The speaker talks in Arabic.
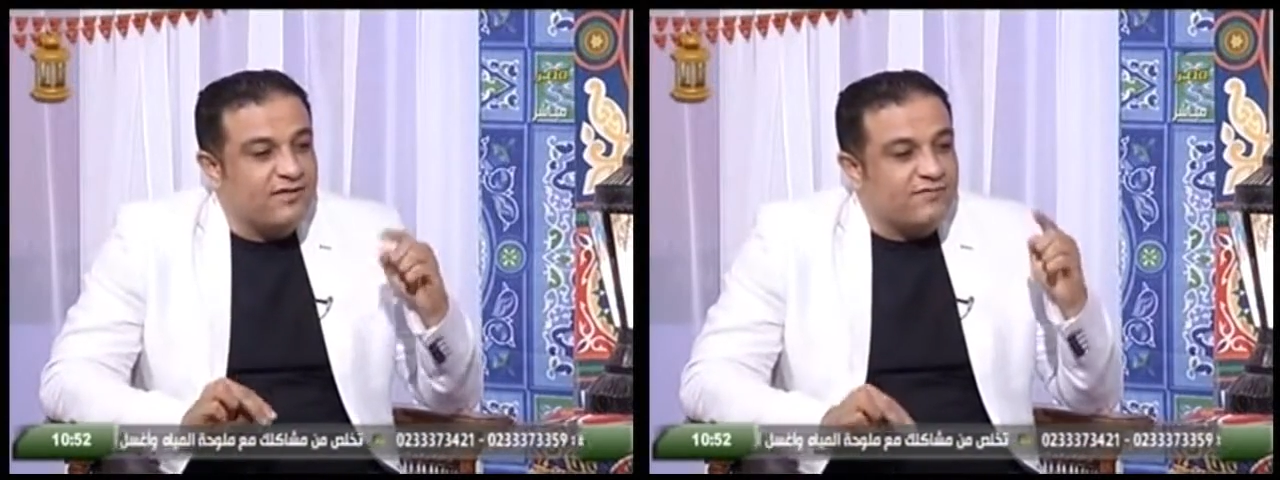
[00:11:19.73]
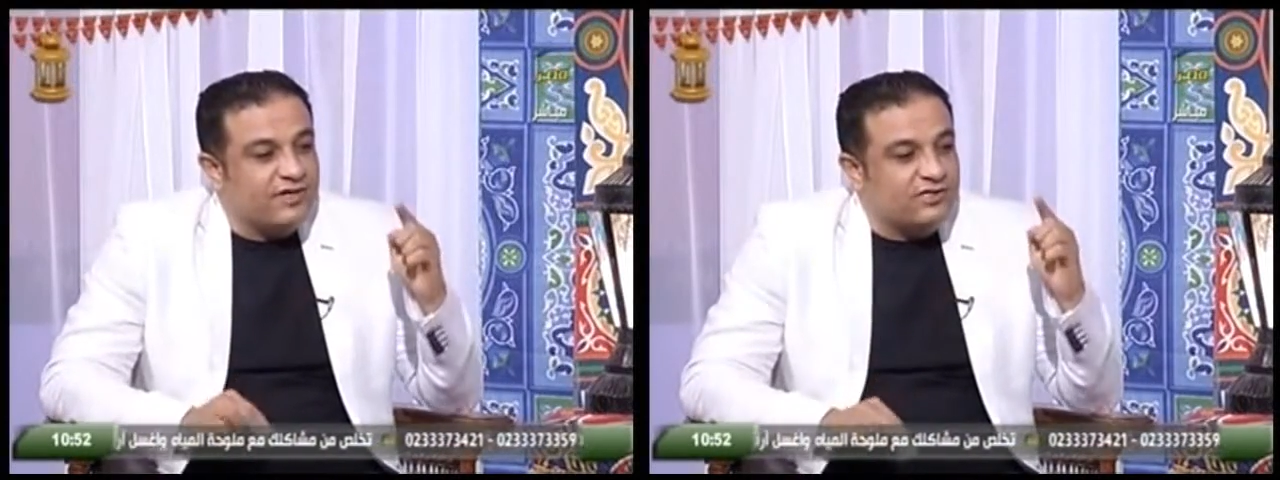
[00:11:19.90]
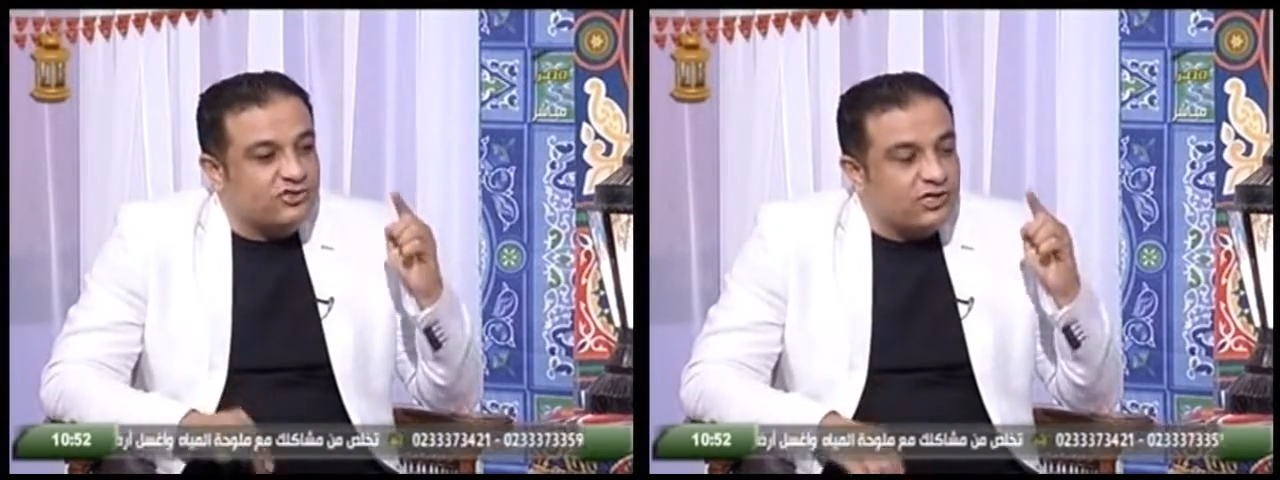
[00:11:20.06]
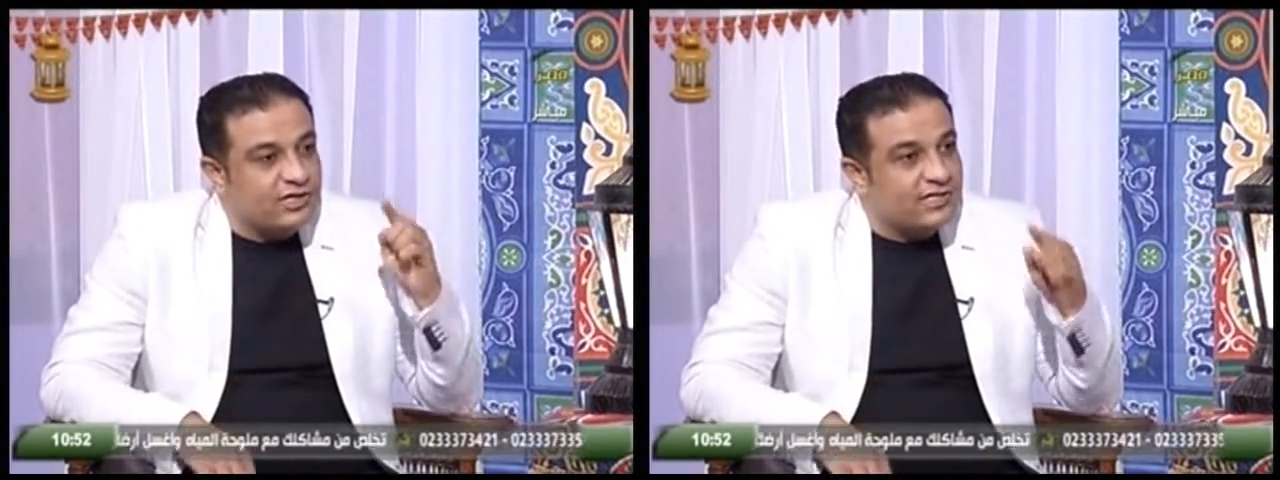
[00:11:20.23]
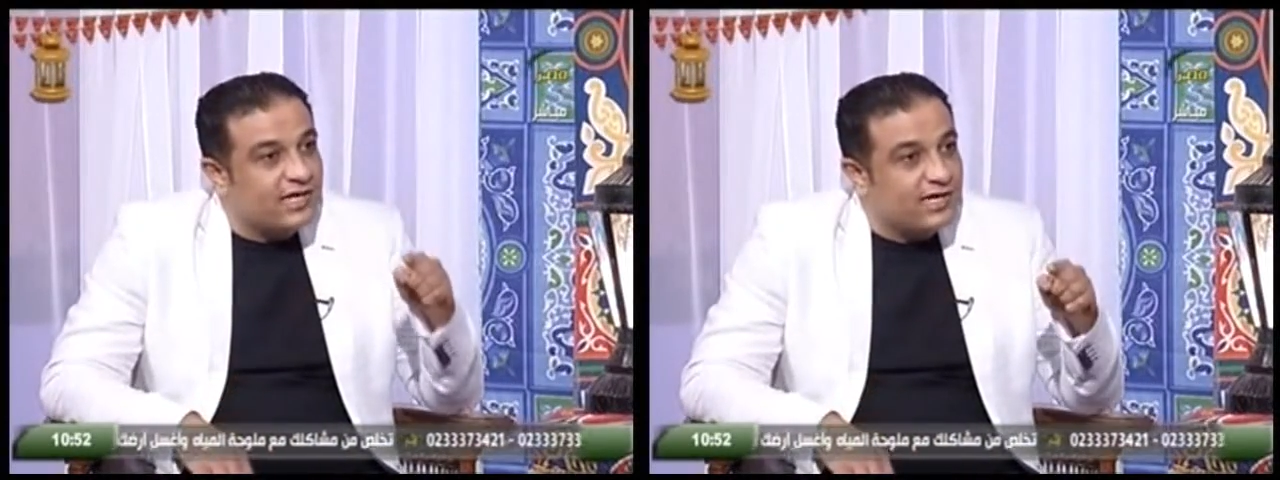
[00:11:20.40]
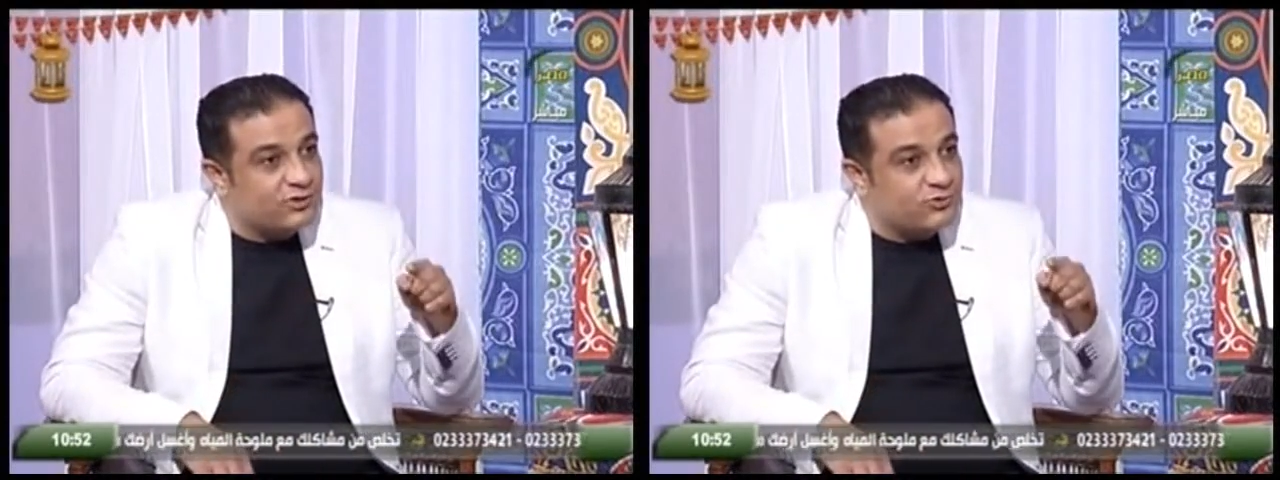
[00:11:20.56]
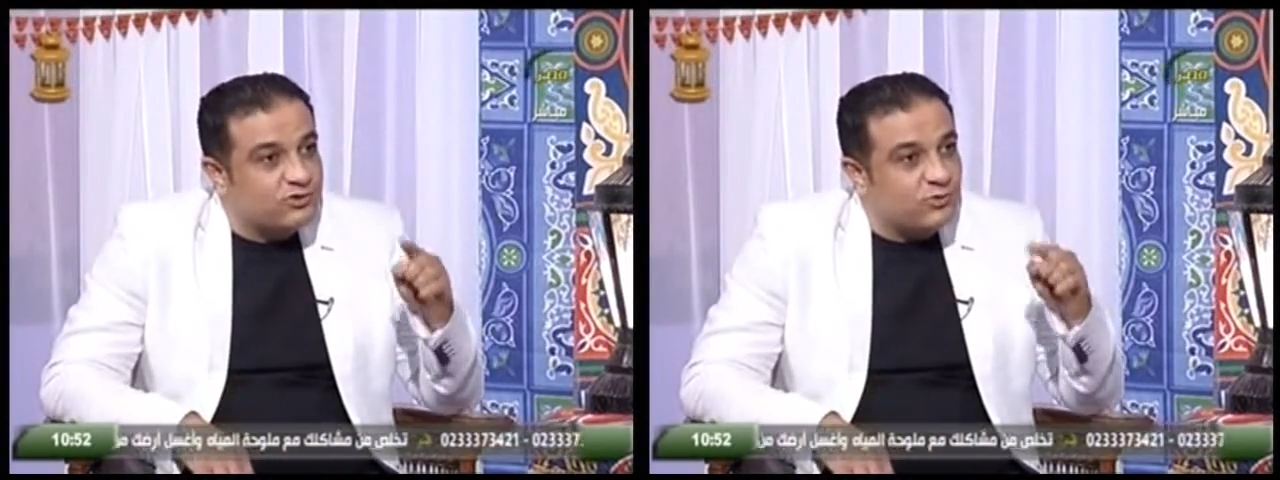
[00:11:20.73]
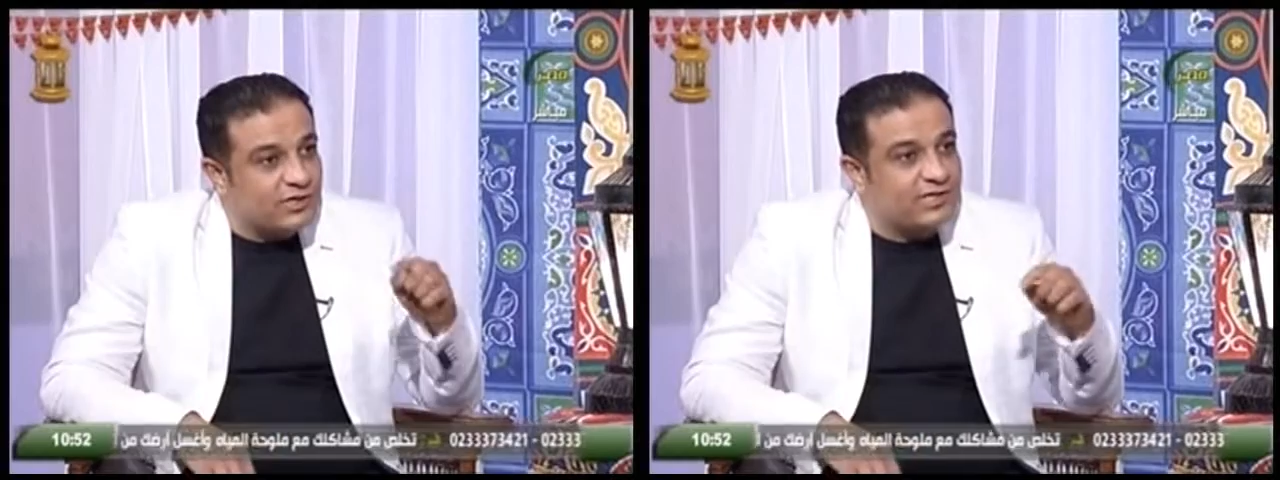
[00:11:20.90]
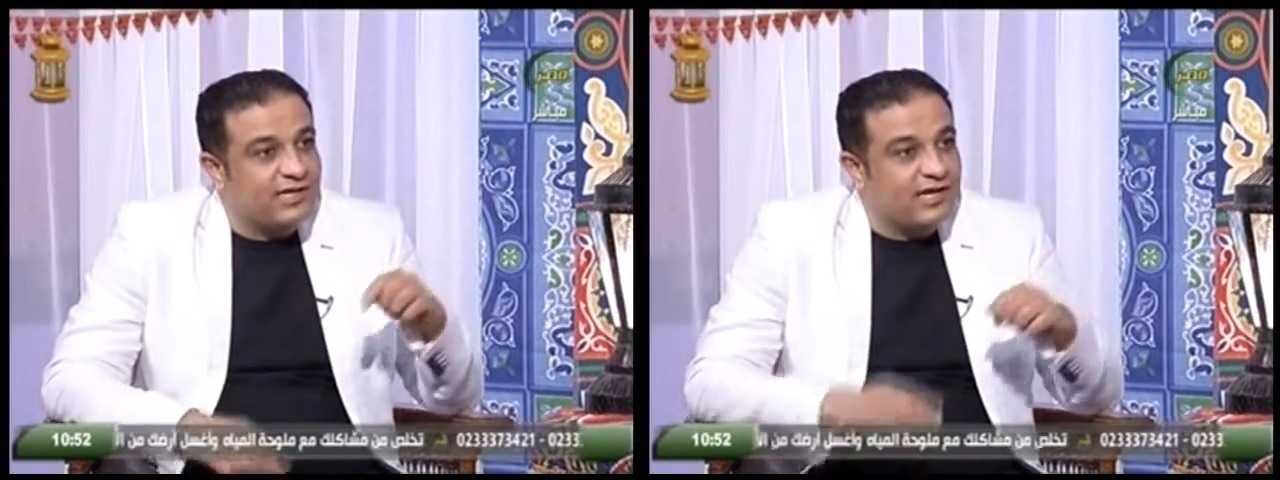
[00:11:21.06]
فان شاء الله تعالى هتوصل
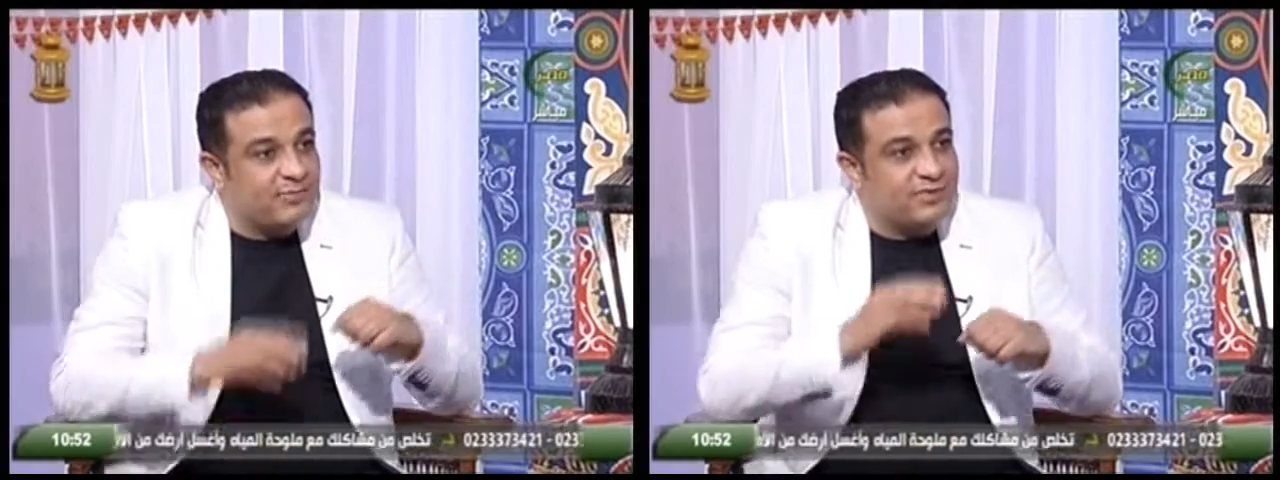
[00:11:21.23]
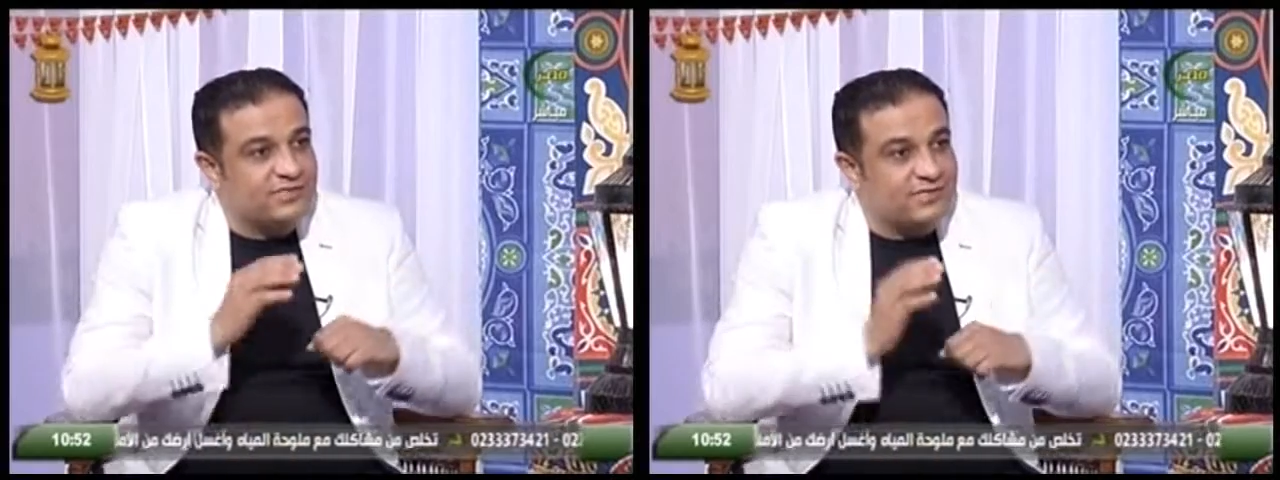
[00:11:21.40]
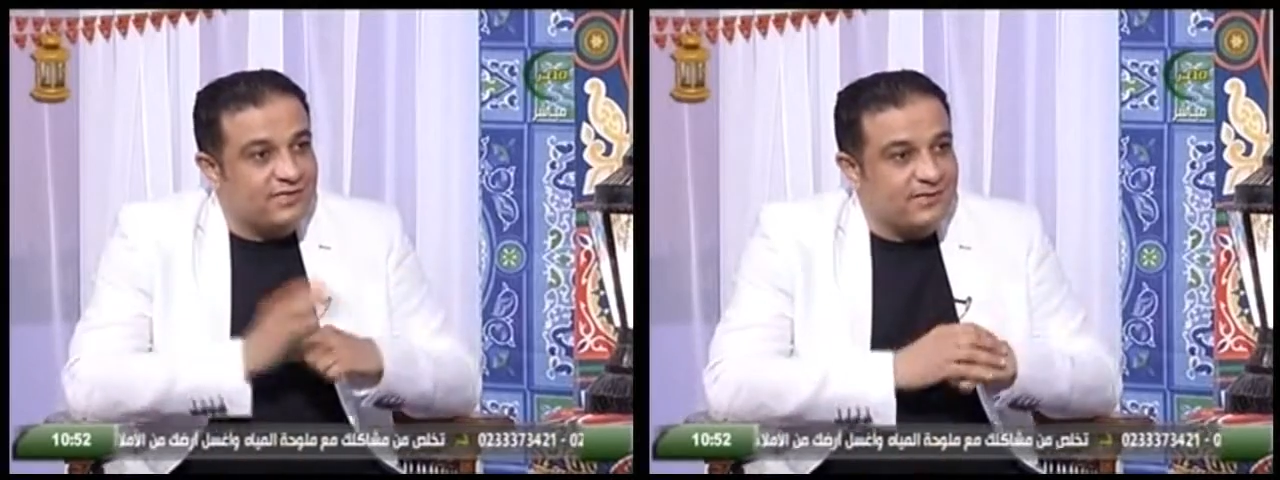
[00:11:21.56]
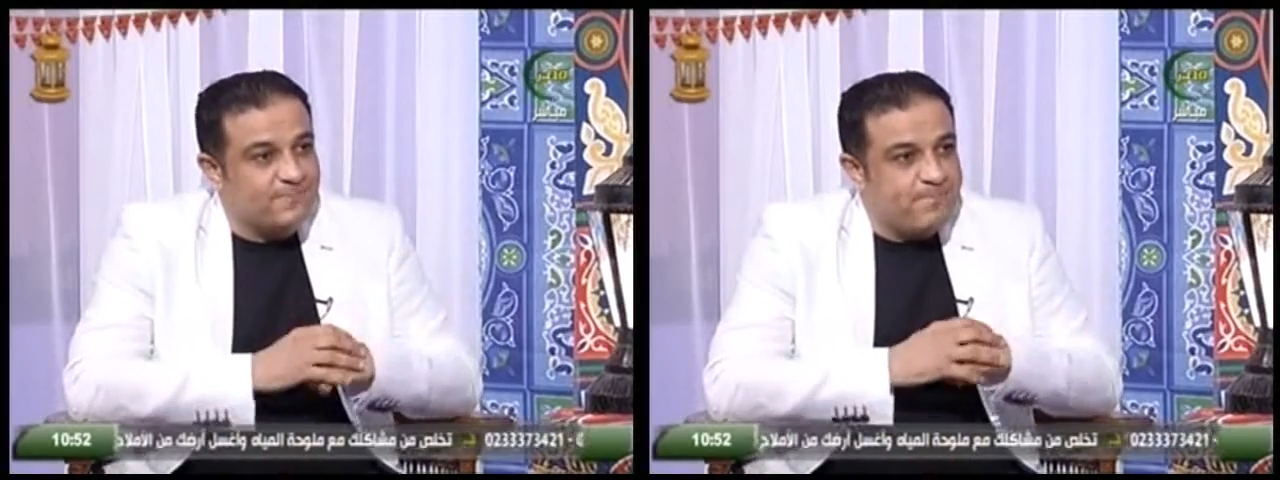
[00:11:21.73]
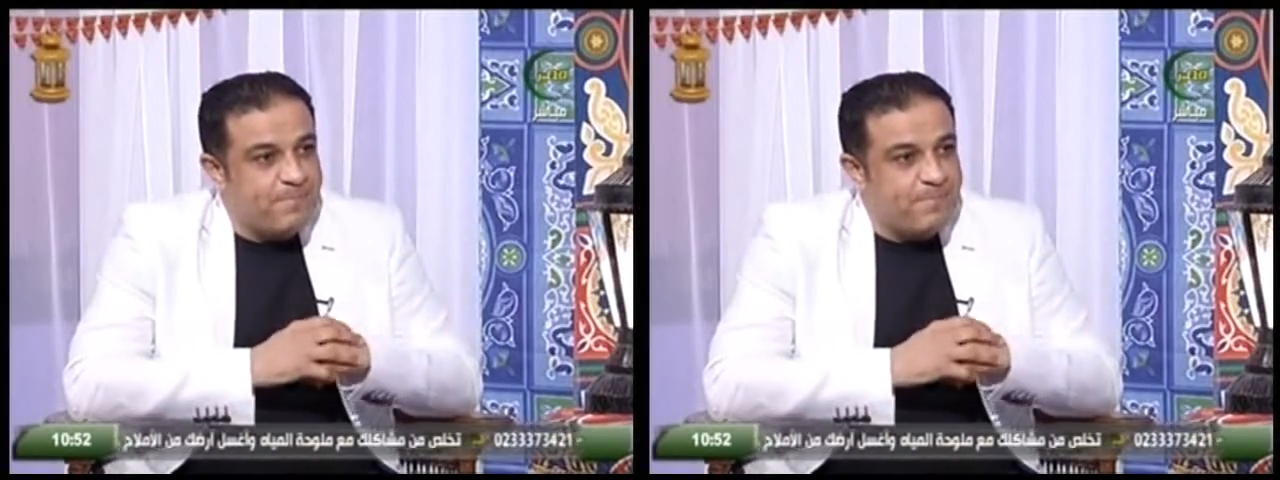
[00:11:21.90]
وهتنجح باذن الله